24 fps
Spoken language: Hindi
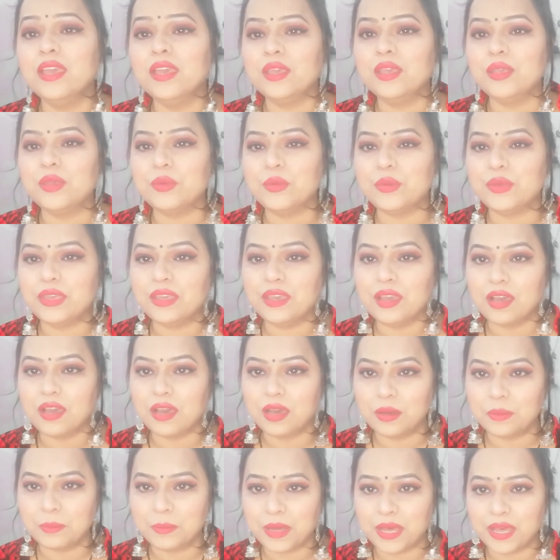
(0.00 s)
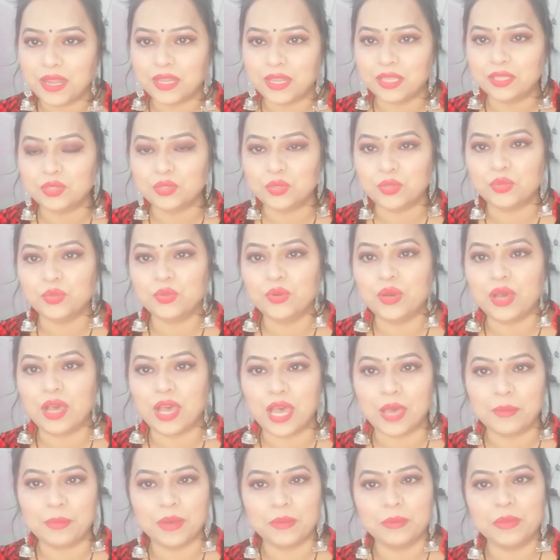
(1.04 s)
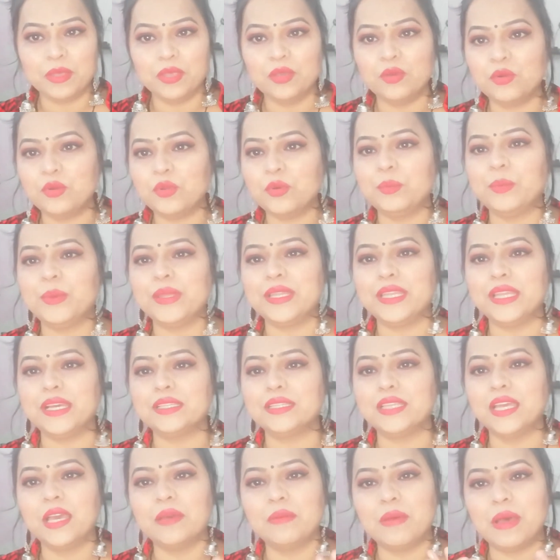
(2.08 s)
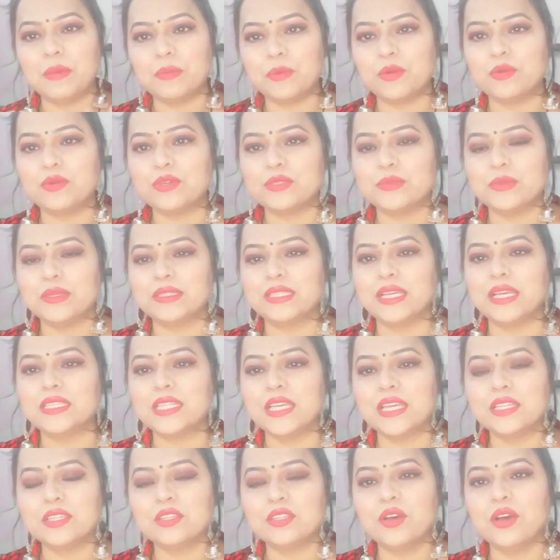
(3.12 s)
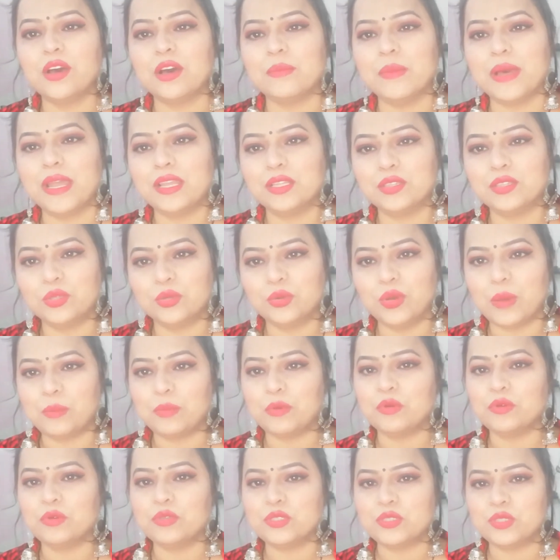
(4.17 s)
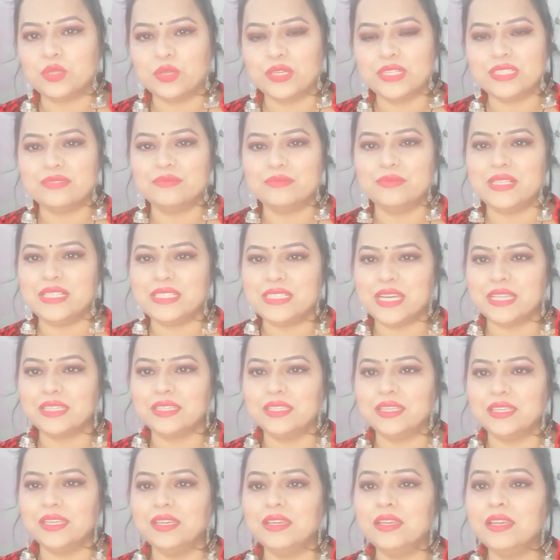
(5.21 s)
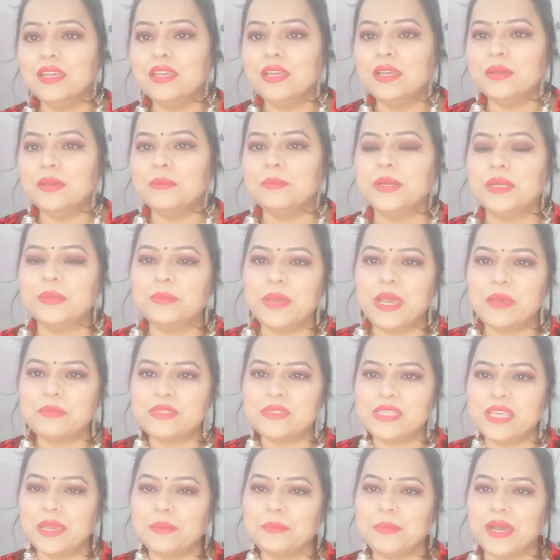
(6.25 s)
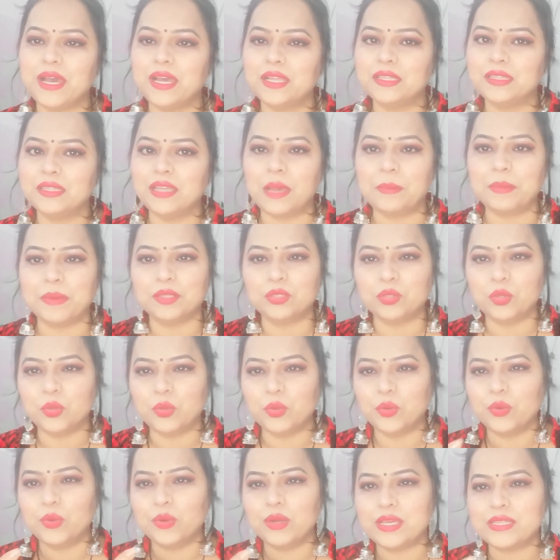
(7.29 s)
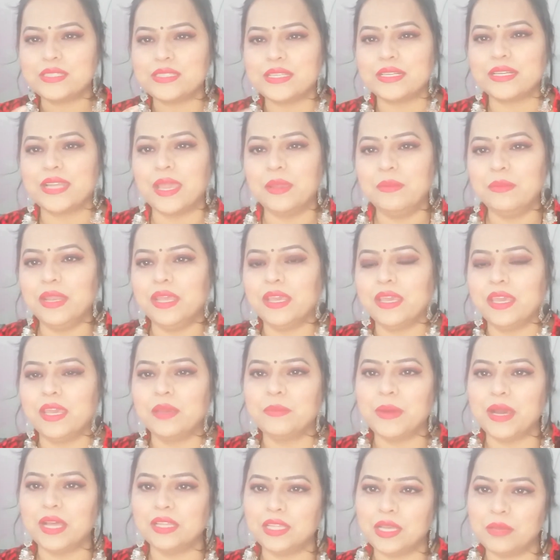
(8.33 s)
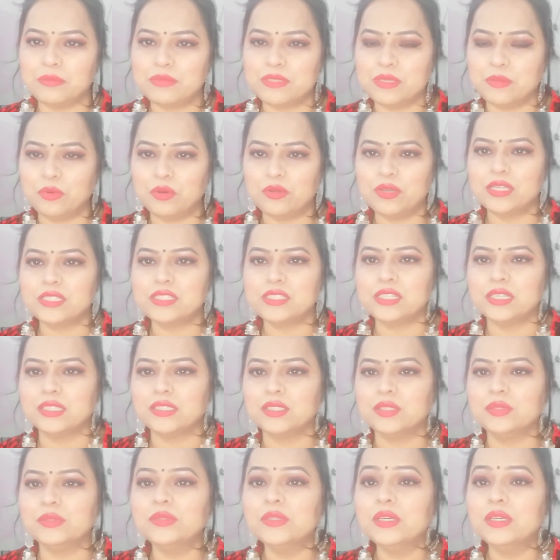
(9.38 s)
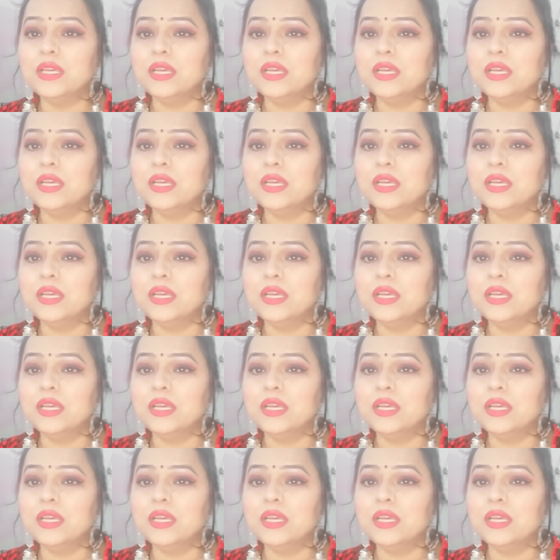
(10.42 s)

क्योंकि हमारे थ्रू आप हमें यूट्यूब पे देखते हैं हम आपको कुछ बताते हैं तो हमारे थ्रू आपको कुछ नॉलेज मिल जाती है बट मैं आपसे एक बात आपका थोड़ा सा टाइम लेके एक बात आपसे बोलना चाहती हूँ